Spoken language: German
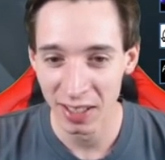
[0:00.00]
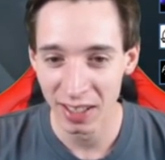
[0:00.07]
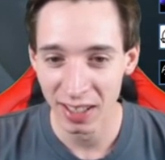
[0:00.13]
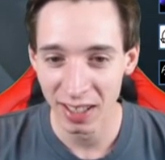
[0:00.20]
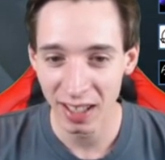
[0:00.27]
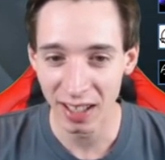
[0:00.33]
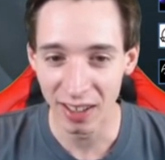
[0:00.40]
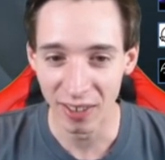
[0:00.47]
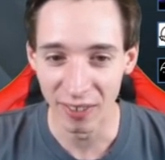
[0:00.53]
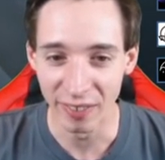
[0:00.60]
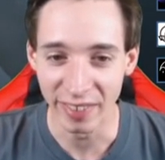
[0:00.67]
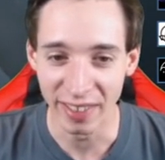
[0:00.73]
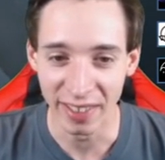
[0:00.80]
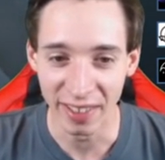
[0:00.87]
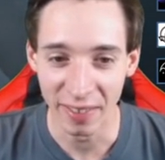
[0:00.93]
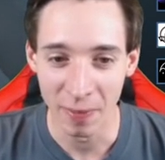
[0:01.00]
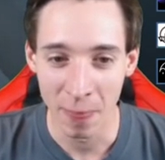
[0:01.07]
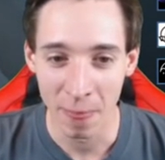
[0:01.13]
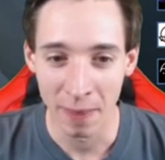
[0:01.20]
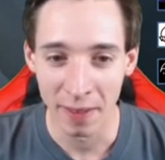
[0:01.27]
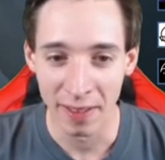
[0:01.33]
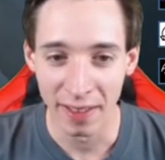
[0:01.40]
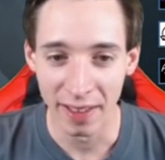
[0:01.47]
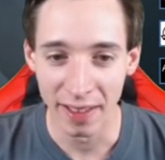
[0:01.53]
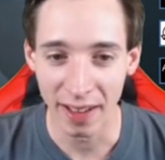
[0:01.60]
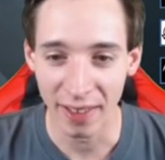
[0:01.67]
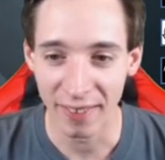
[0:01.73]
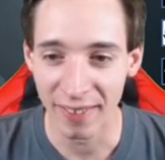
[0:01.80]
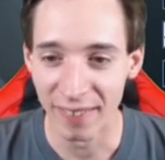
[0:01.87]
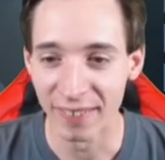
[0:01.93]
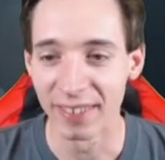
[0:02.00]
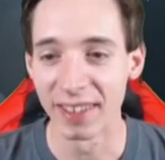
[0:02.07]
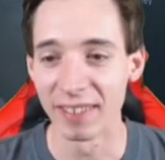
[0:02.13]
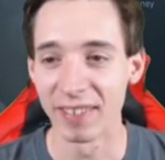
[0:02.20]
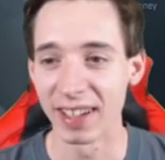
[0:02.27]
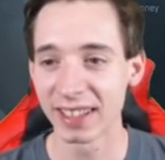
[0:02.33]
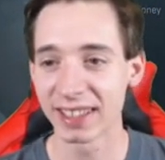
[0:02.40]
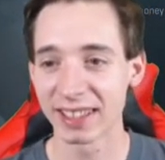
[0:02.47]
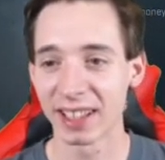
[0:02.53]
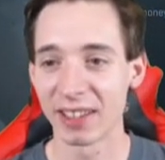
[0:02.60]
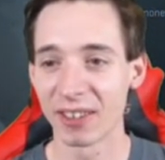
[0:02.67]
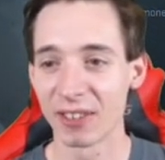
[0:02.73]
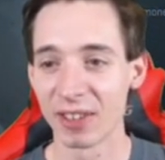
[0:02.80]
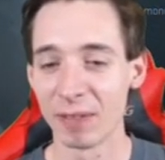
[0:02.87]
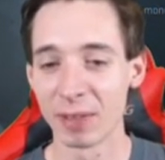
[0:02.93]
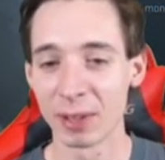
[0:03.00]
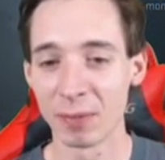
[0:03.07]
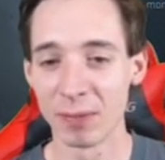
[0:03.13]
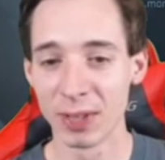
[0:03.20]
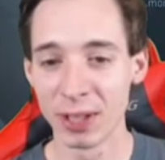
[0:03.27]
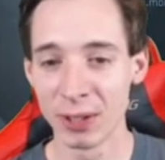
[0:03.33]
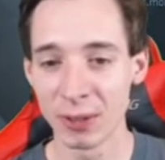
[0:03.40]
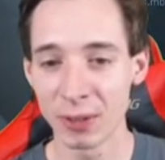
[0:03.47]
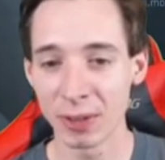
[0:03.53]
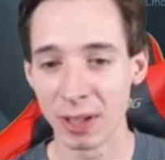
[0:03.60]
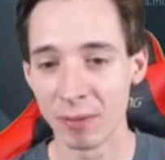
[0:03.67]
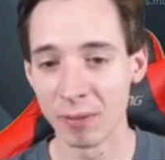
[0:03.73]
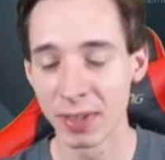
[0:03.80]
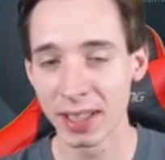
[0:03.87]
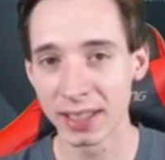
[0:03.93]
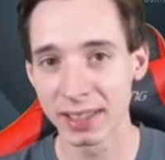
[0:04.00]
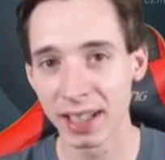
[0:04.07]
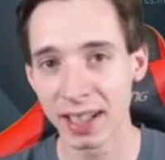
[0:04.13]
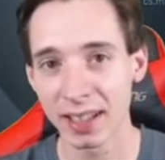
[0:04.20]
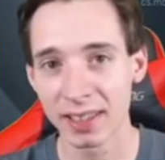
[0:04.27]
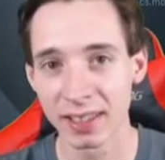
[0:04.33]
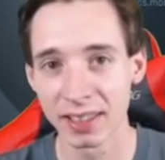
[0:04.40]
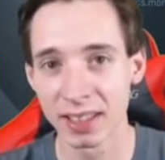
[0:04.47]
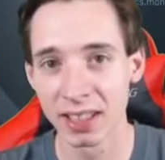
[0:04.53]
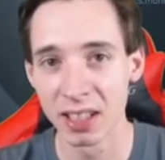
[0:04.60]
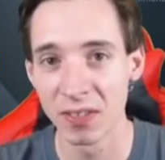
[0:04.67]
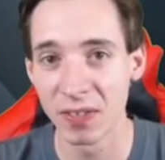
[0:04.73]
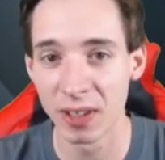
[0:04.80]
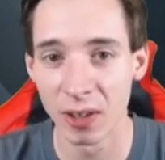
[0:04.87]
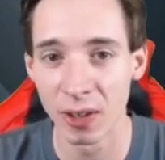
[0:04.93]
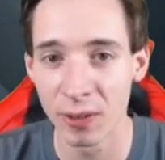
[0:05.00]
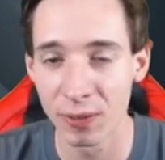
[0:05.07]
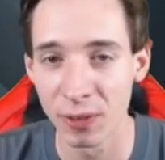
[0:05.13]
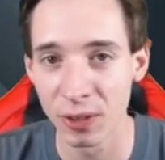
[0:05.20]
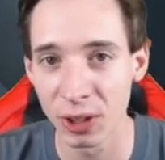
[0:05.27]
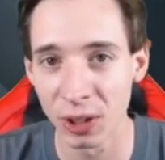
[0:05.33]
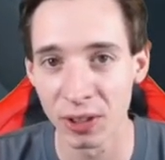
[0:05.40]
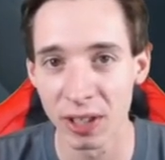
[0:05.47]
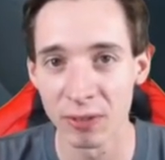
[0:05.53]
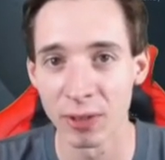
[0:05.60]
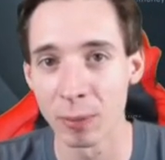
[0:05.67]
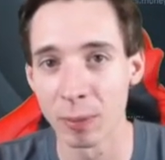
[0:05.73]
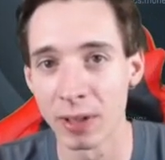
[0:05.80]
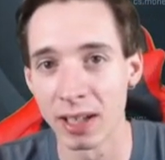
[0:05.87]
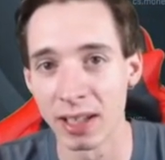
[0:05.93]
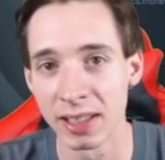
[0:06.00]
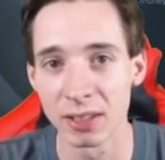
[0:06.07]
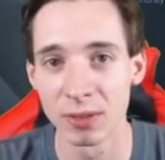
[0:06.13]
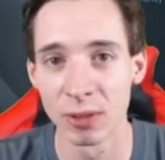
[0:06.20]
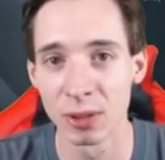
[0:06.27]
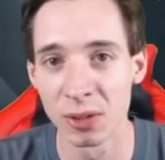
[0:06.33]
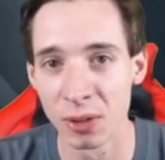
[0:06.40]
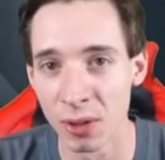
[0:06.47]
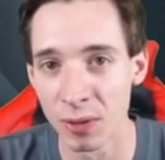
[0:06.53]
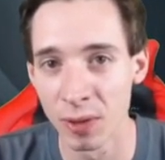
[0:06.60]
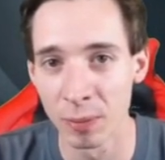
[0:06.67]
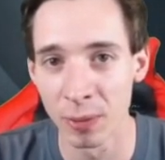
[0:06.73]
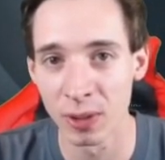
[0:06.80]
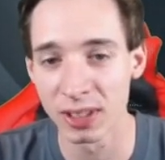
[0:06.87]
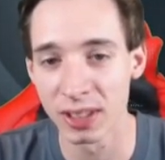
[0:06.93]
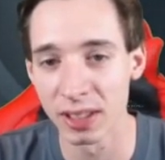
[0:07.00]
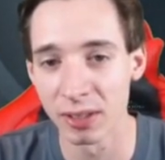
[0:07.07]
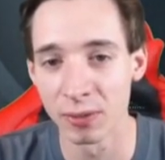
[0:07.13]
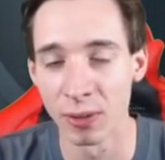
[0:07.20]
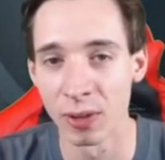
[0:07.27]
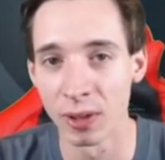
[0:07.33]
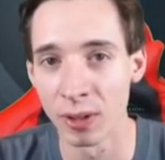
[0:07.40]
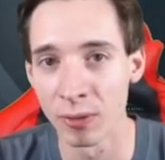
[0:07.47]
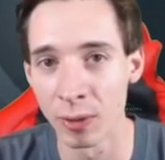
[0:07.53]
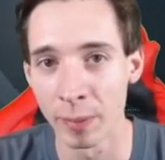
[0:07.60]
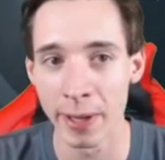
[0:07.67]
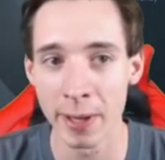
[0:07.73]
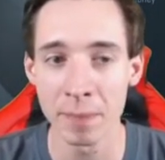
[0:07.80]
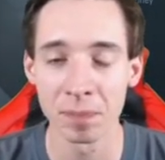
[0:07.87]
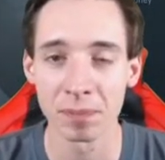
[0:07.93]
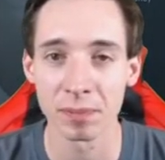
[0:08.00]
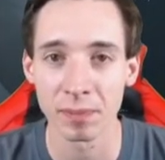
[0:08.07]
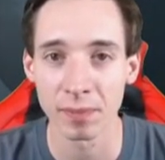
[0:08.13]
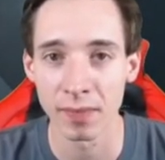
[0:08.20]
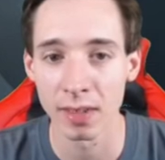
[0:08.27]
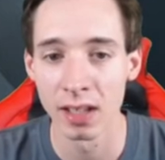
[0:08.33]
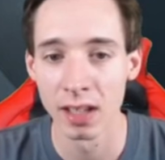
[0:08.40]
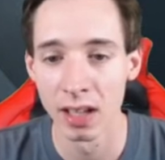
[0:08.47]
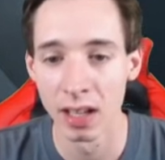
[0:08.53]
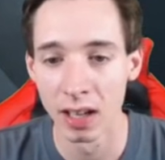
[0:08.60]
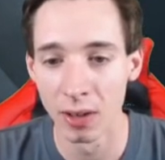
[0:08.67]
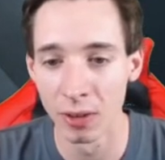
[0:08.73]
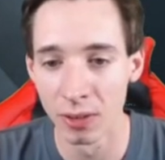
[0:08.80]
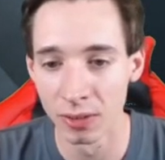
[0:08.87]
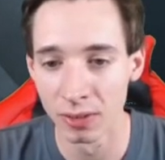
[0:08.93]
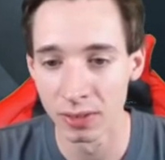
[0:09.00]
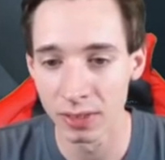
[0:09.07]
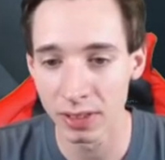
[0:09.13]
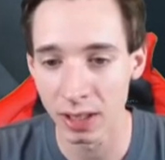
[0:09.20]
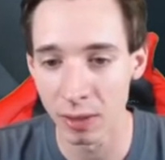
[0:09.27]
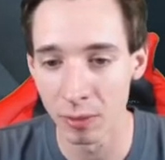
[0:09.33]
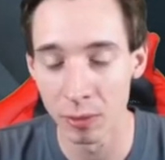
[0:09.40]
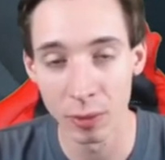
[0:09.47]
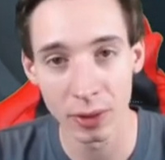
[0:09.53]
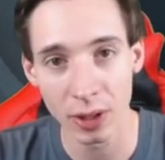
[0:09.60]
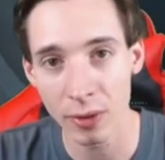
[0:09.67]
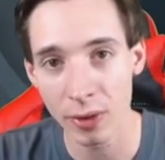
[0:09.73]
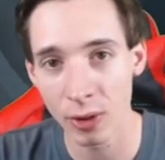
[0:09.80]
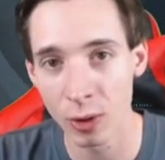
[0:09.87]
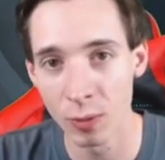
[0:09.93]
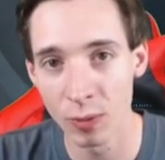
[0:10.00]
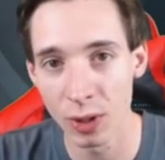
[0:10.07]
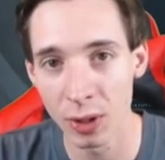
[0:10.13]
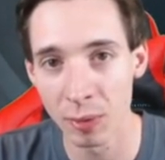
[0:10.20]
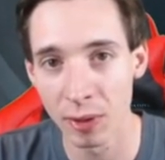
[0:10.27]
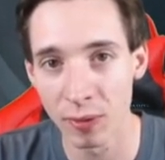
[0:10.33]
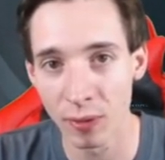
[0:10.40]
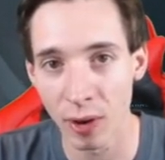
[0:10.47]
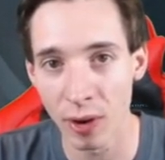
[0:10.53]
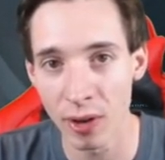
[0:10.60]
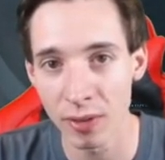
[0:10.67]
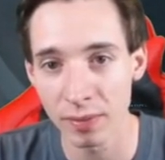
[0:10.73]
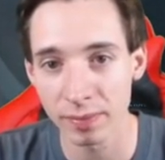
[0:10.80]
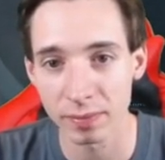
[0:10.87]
Ah, oh, wie. Ja gut, dann war es dann auch wieder mit dem Video. Ähm, wie gesagt, das Giveaway läuft noch, schaut einfach bei der letzten Road to Glove Unboxing Folge vorbei. Und ähm, über einen Daumen nach oben würde ich mich freuen.